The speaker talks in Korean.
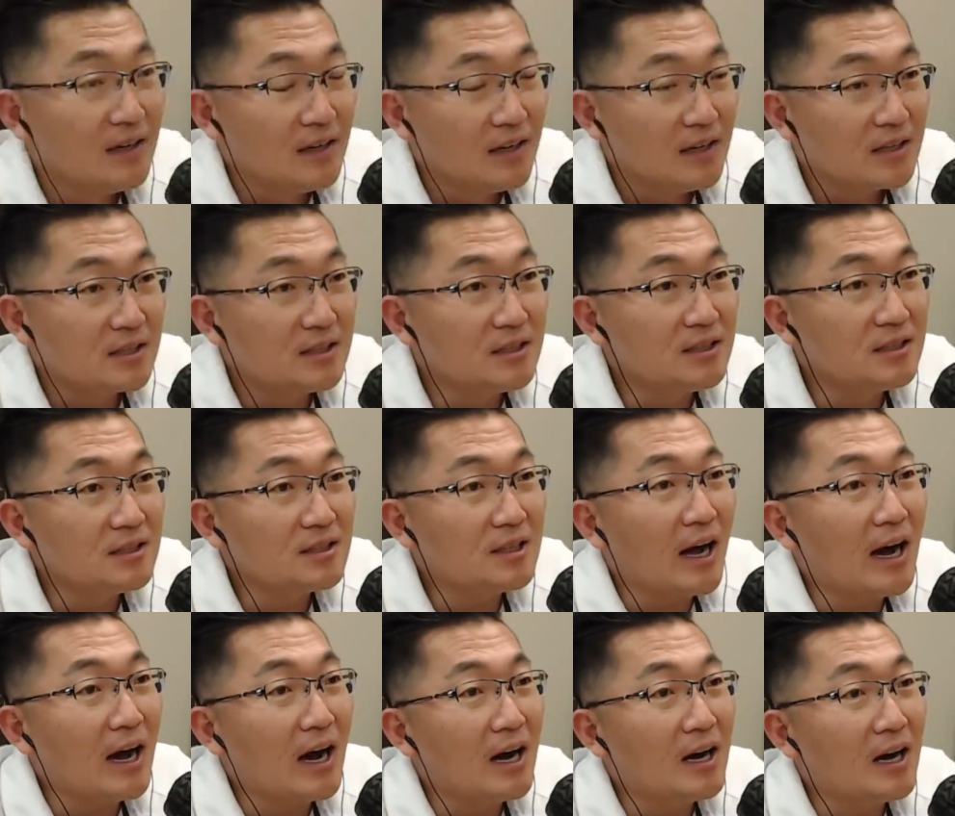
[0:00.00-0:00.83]
그
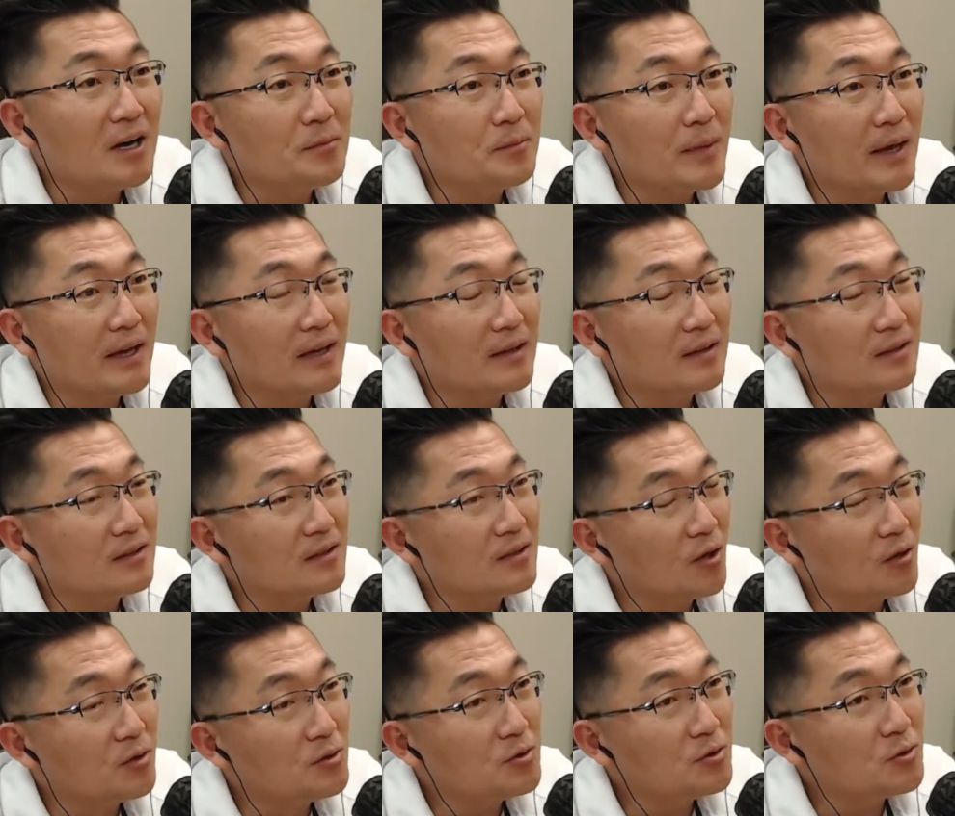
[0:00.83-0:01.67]
다음에
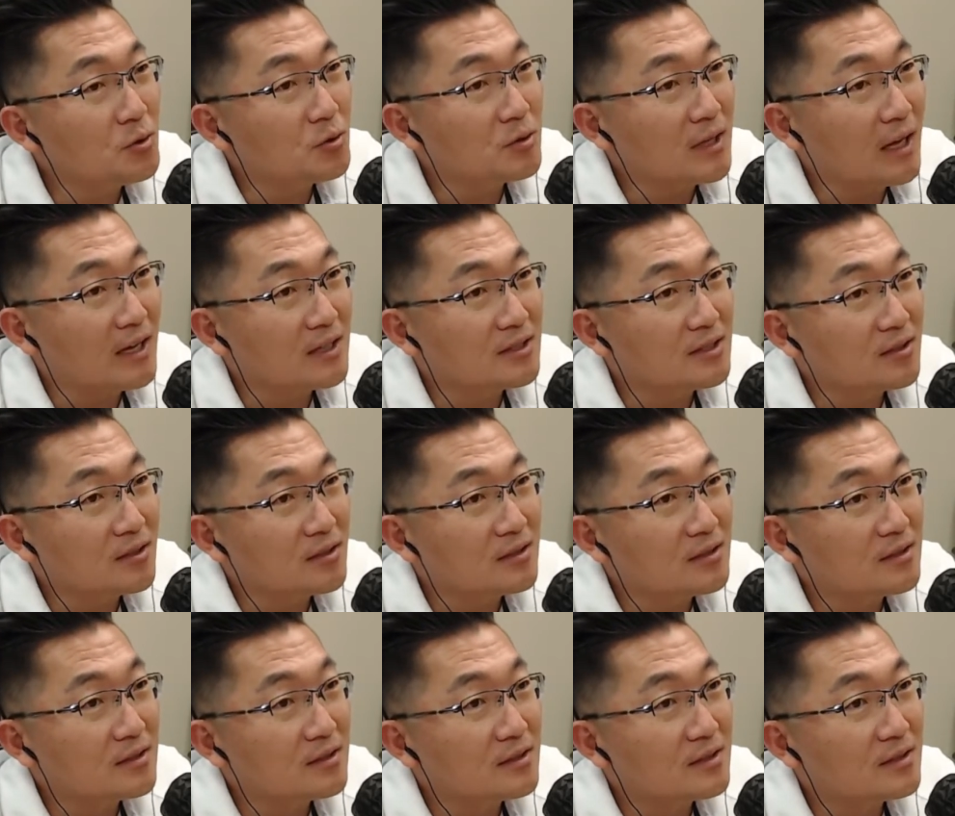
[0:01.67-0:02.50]
연속 5
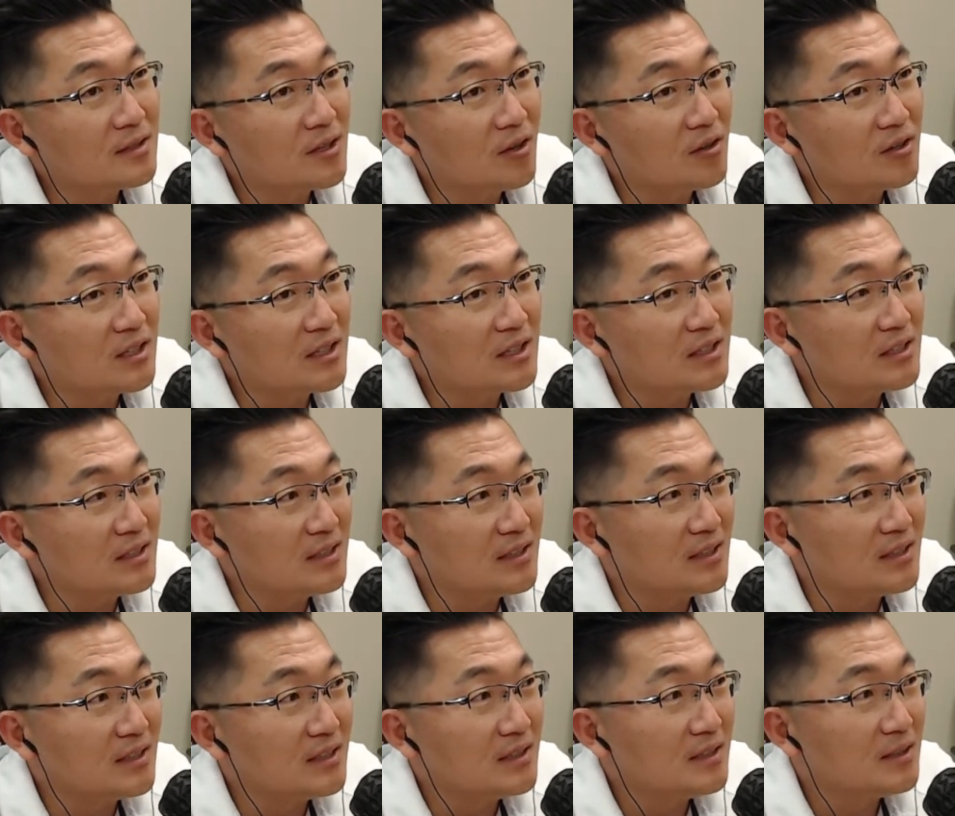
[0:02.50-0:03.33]

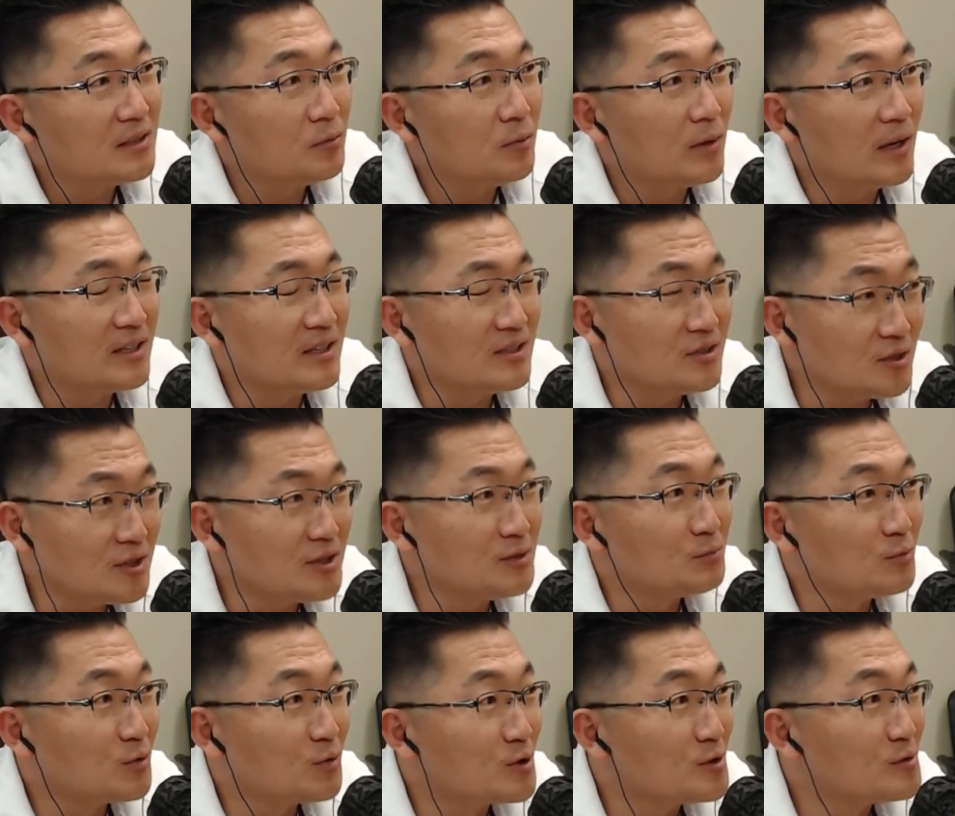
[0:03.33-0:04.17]
경기를 완전히
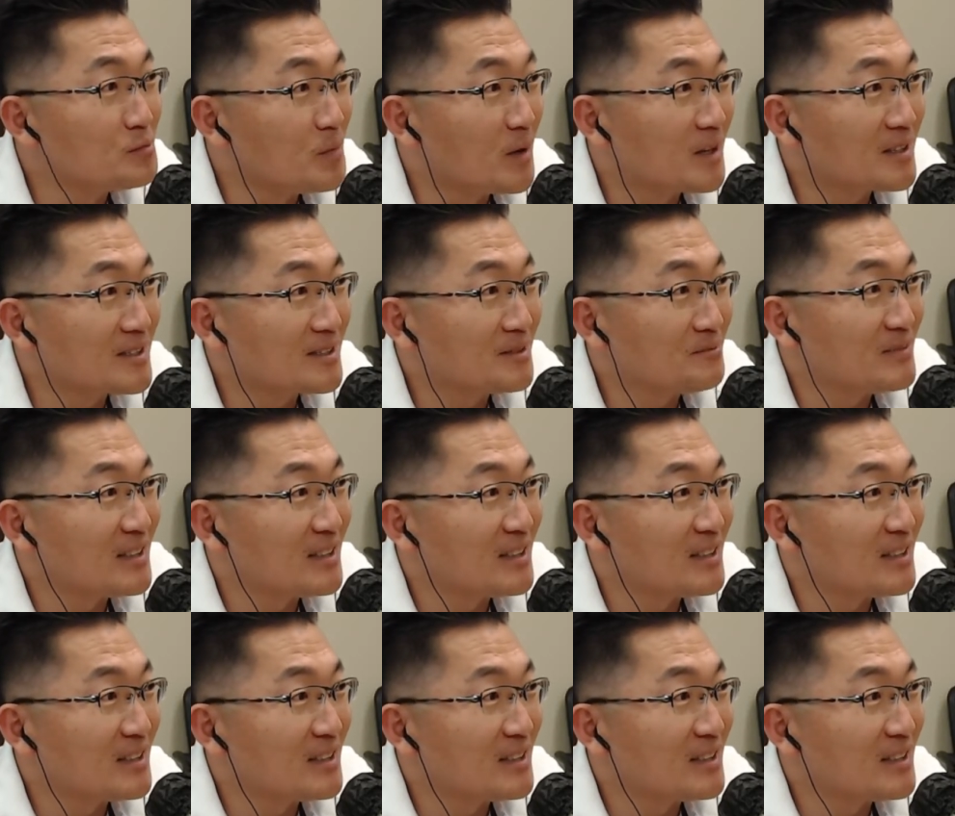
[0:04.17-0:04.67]
물을 먹습니다.